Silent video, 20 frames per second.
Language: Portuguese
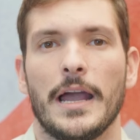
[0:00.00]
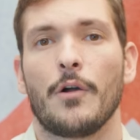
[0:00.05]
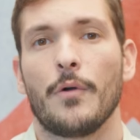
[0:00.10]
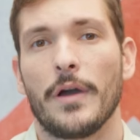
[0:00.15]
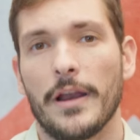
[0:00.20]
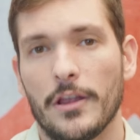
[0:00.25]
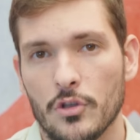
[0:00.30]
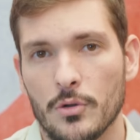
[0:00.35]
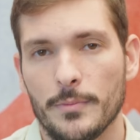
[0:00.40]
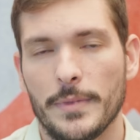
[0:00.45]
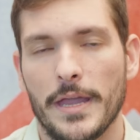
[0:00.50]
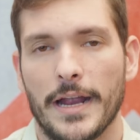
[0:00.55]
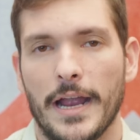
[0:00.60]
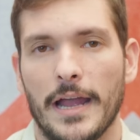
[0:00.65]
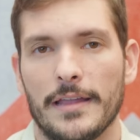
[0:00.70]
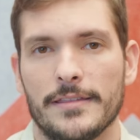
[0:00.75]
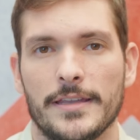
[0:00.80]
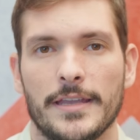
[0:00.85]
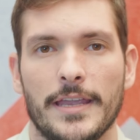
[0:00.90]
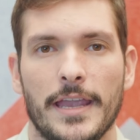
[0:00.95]
Agora, num
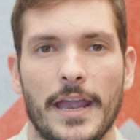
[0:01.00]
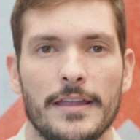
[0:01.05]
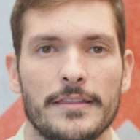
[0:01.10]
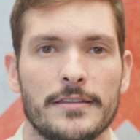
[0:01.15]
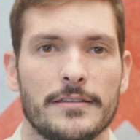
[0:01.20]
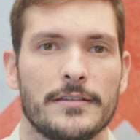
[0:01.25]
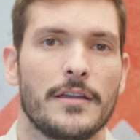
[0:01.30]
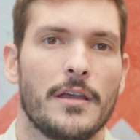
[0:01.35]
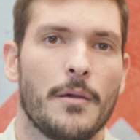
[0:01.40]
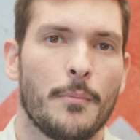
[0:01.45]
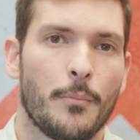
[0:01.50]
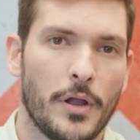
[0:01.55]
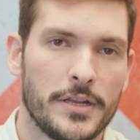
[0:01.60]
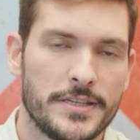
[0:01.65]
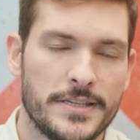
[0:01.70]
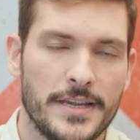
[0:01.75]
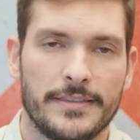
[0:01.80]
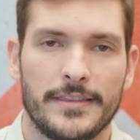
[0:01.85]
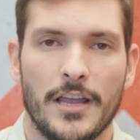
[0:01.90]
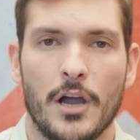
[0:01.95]
mercado em queda,
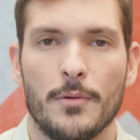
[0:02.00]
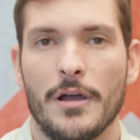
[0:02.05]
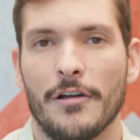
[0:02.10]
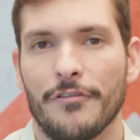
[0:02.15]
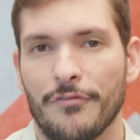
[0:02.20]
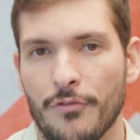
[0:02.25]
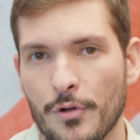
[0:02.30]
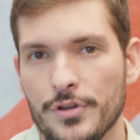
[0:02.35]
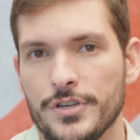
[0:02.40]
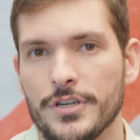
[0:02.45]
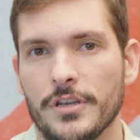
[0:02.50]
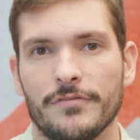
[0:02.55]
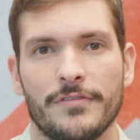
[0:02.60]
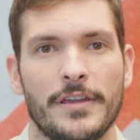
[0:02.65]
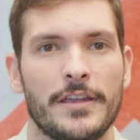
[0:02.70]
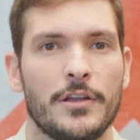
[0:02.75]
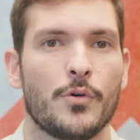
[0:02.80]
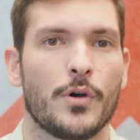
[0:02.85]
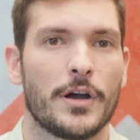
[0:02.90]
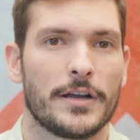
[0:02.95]
pode ser até uma fonte que
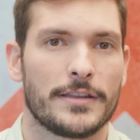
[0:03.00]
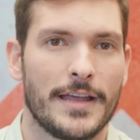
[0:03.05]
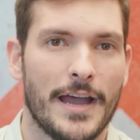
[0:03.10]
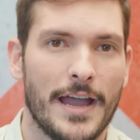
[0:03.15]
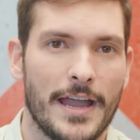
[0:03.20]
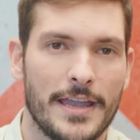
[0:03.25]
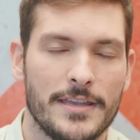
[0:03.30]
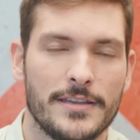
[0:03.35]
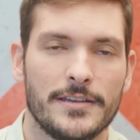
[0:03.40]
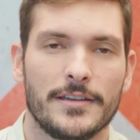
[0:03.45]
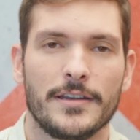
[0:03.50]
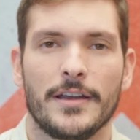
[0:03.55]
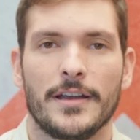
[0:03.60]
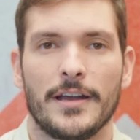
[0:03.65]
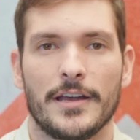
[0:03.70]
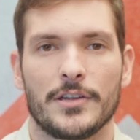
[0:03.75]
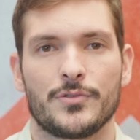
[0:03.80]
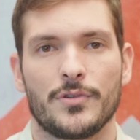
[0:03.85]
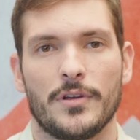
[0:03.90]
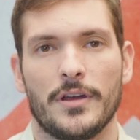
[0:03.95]
vem engordar aí
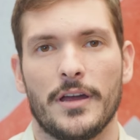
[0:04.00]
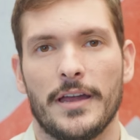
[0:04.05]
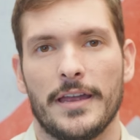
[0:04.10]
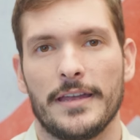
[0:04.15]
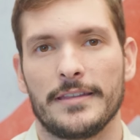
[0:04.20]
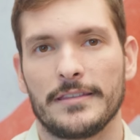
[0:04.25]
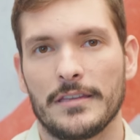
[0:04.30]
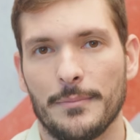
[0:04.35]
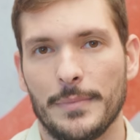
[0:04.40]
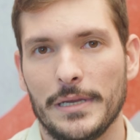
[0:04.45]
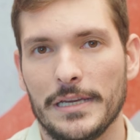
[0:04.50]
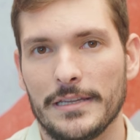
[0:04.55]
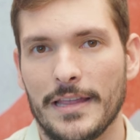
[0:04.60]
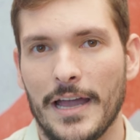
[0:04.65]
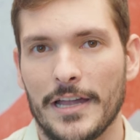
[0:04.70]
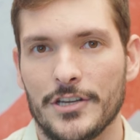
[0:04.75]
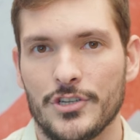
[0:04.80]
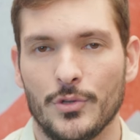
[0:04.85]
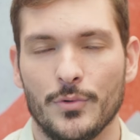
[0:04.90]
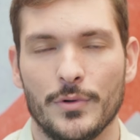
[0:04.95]
a sua
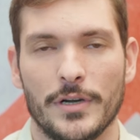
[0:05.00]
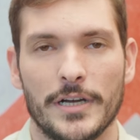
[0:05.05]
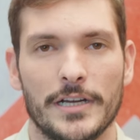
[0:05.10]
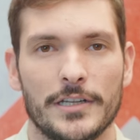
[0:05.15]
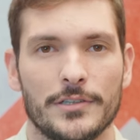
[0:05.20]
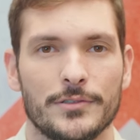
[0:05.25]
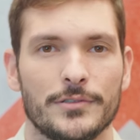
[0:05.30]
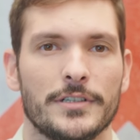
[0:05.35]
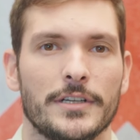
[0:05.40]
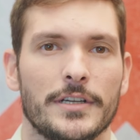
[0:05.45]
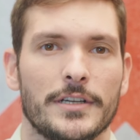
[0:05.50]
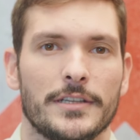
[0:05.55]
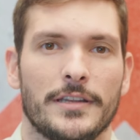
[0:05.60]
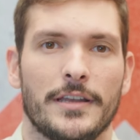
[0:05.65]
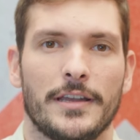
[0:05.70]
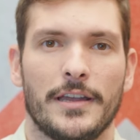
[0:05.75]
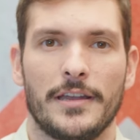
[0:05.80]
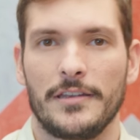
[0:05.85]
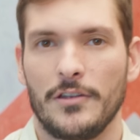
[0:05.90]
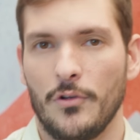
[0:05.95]
rentabilidade no ano,
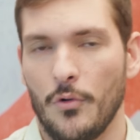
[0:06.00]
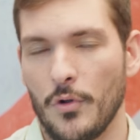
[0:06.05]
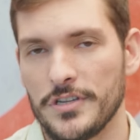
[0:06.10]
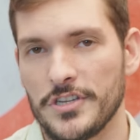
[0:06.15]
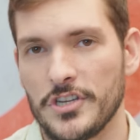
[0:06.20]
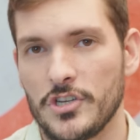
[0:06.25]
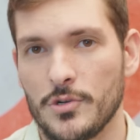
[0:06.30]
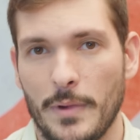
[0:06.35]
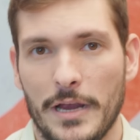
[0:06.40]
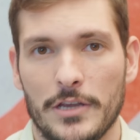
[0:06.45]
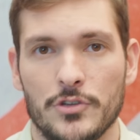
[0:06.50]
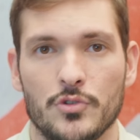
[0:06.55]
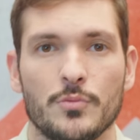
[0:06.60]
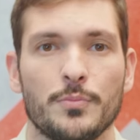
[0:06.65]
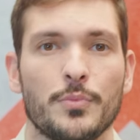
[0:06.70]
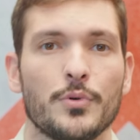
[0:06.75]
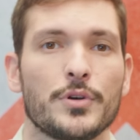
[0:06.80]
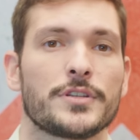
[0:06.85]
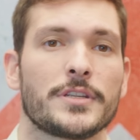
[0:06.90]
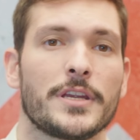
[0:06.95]
né, em coisa de mais
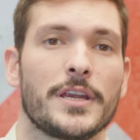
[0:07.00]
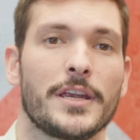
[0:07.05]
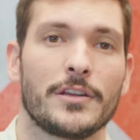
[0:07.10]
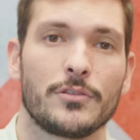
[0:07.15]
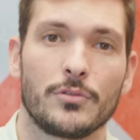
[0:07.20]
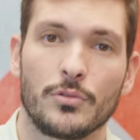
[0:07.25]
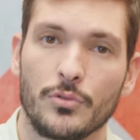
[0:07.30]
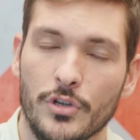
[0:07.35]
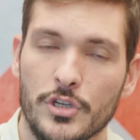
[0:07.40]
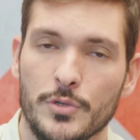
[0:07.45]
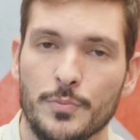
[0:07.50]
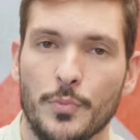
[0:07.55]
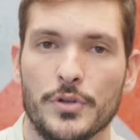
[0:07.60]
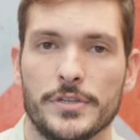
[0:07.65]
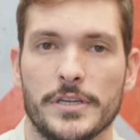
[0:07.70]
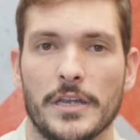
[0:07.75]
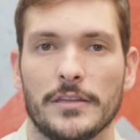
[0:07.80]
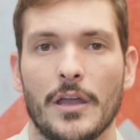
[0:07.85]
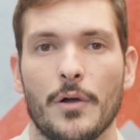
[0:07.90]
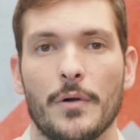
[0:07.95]
1%,
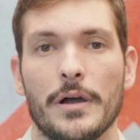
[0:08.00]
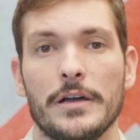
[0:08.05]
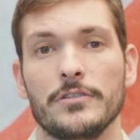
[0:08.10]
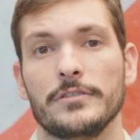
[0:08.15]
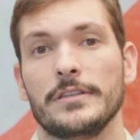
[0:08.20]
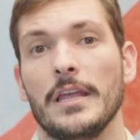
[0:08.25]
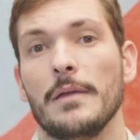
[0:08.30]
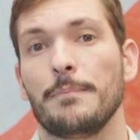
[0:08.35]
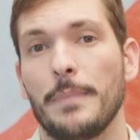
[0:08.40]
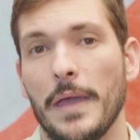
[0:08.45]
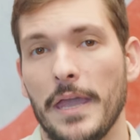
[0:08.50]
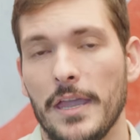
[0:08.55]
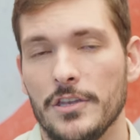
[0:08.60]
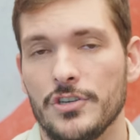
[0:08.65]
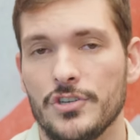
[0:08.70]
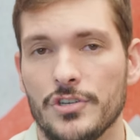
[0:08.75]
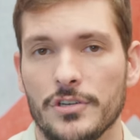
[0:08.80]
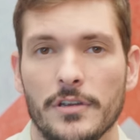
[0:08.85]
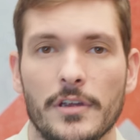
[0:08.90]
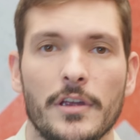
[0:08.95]
2% ao ano,
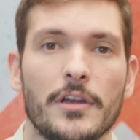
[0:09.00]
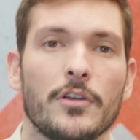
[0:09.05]
depende